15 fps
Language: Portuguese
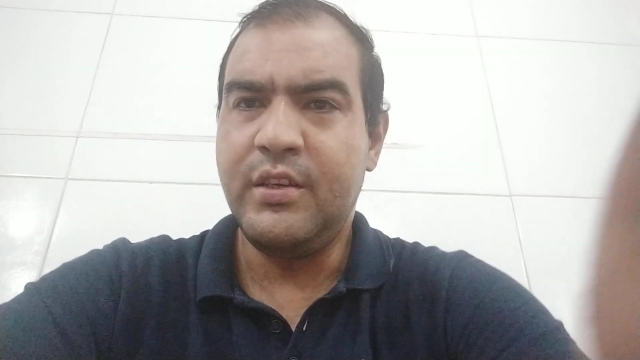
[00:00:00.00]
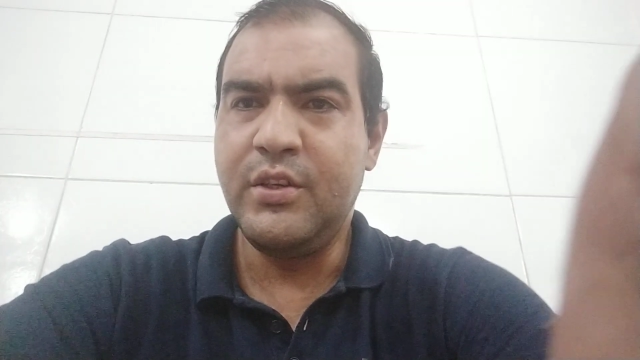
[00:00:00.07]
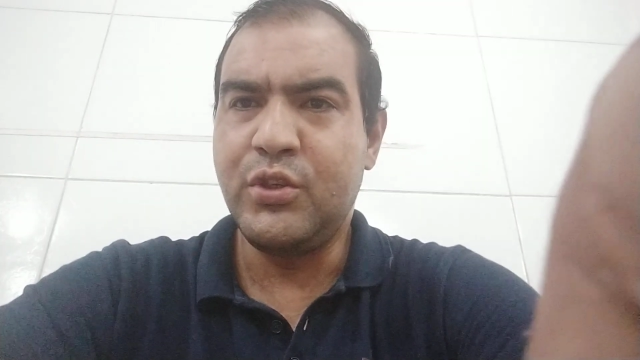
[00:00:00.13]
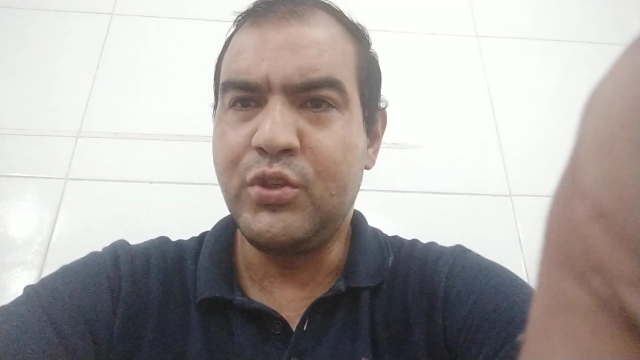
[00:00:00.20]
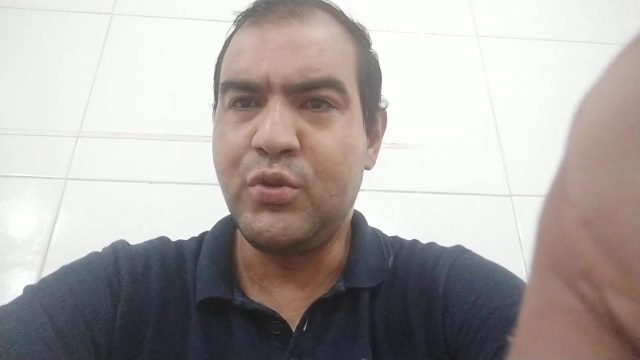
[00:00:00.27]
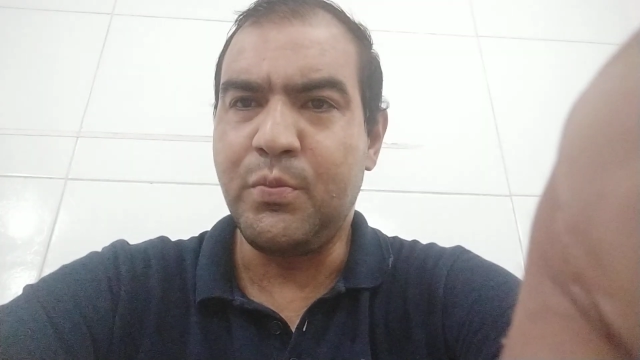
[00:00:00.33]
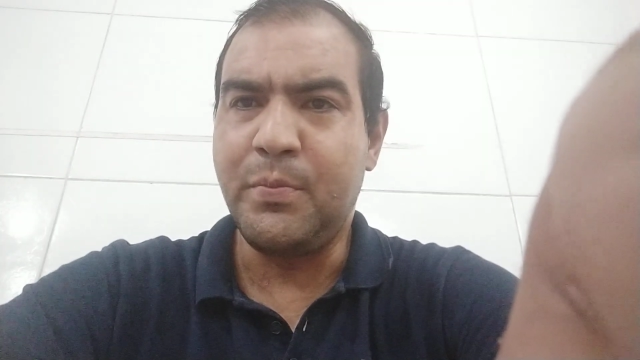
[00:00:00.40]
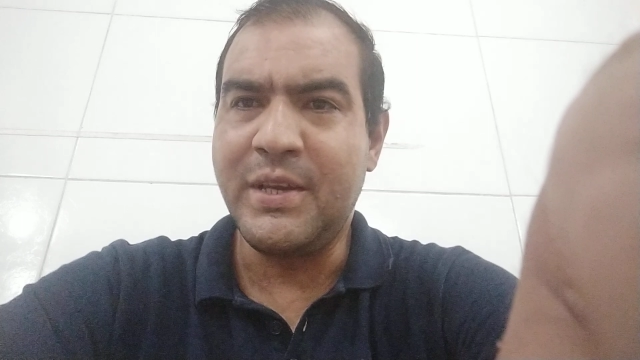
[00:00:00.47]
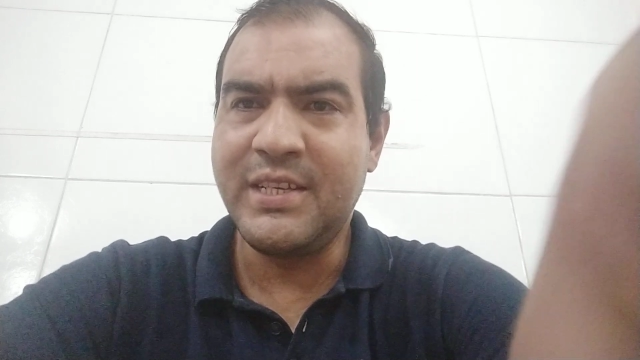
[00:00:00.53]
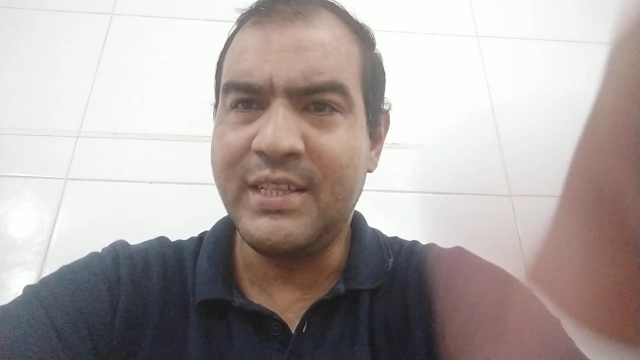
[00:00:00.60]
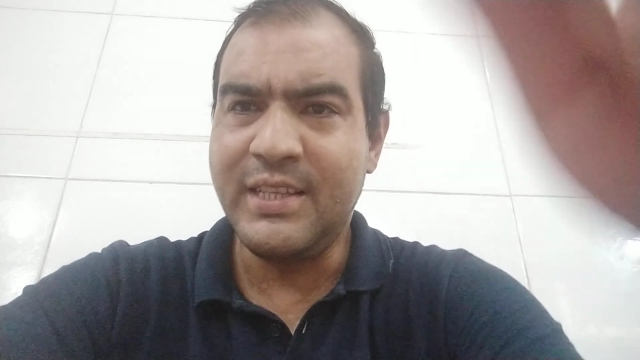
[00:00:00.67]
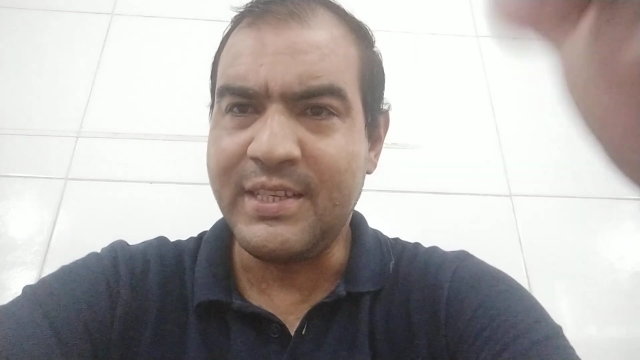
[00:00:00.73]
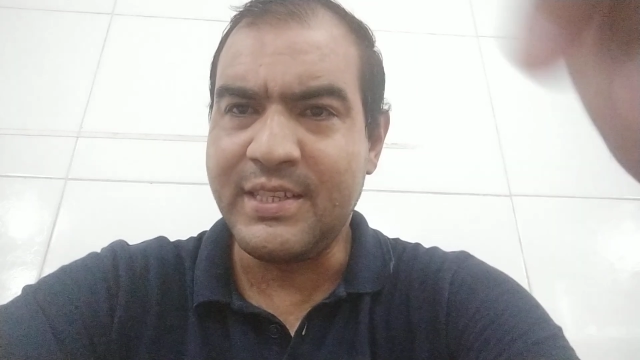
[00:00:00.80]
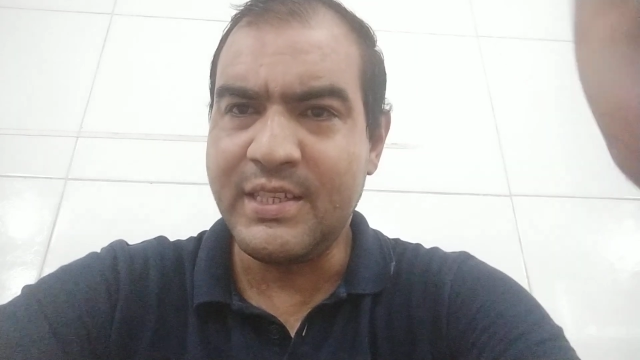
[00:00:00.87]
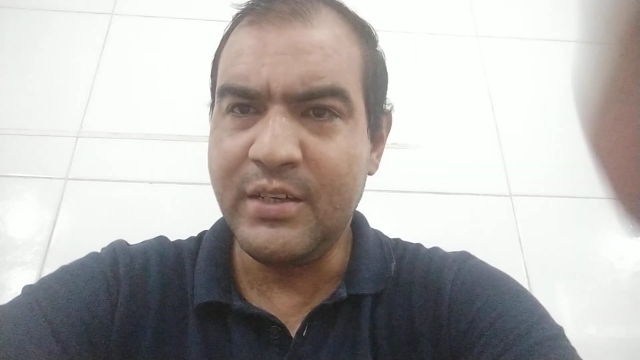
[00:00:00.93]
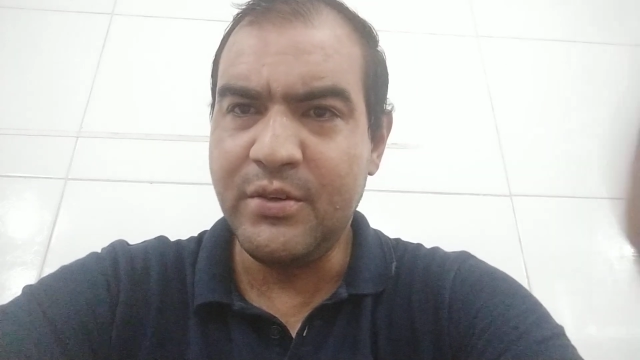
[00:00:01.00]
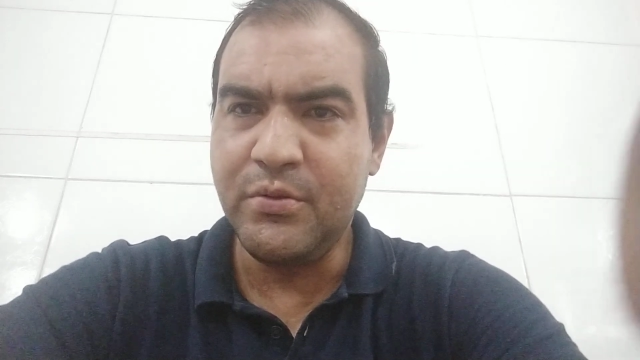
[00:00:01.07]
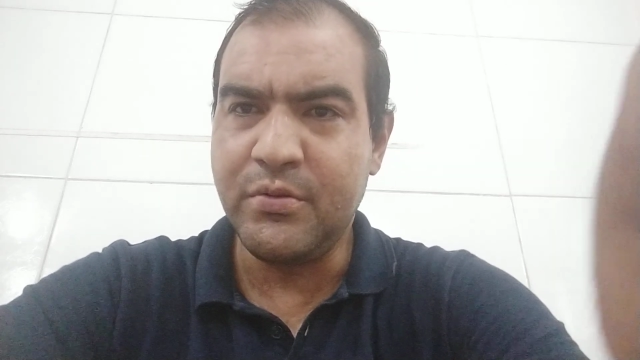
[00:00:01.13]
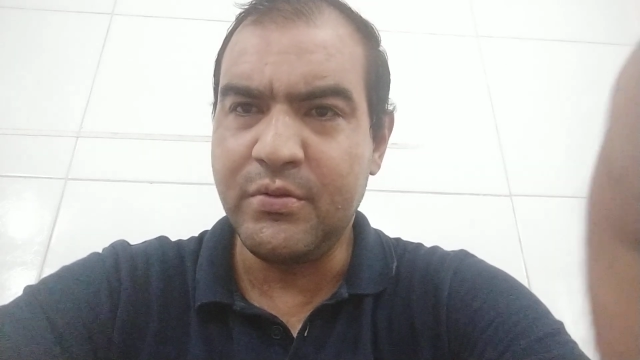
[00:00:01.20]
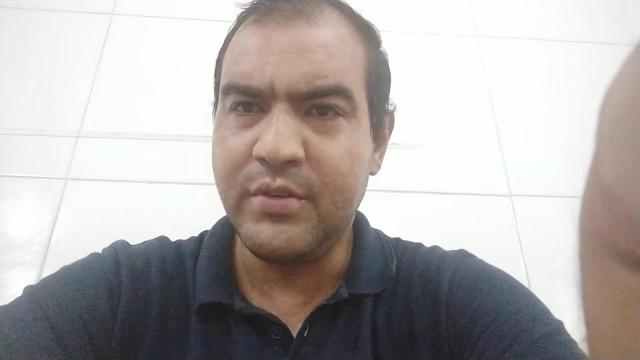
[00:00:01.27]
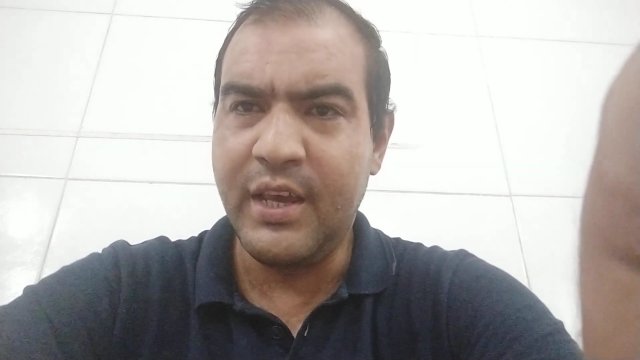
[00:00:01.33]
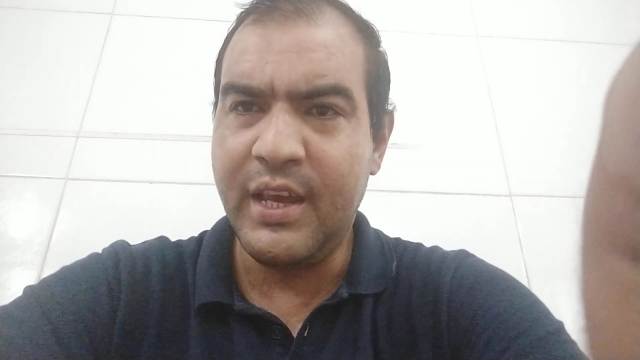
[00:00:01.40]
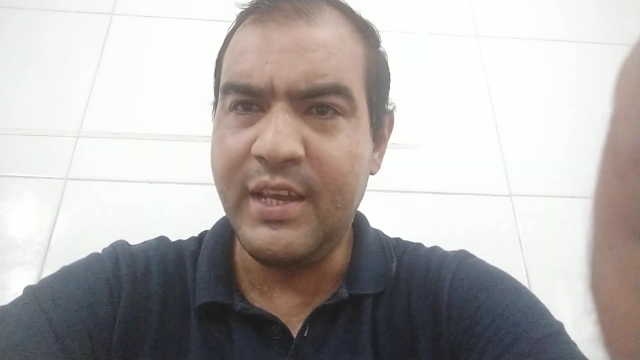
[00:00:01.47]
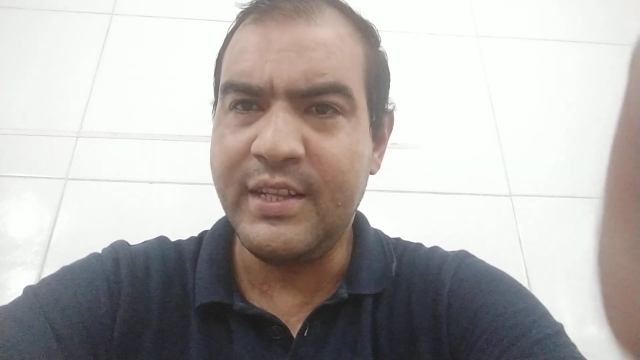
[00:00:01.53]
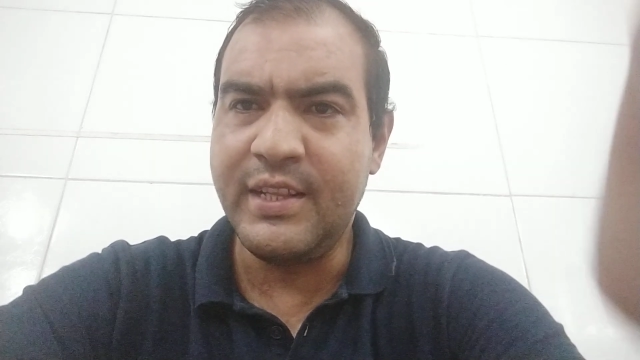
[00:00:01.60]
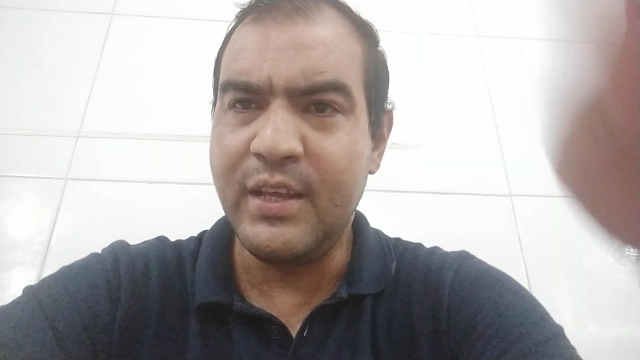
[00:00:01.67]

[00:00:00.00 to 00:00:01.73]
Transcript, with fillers: Isso, preste atenção. Ei,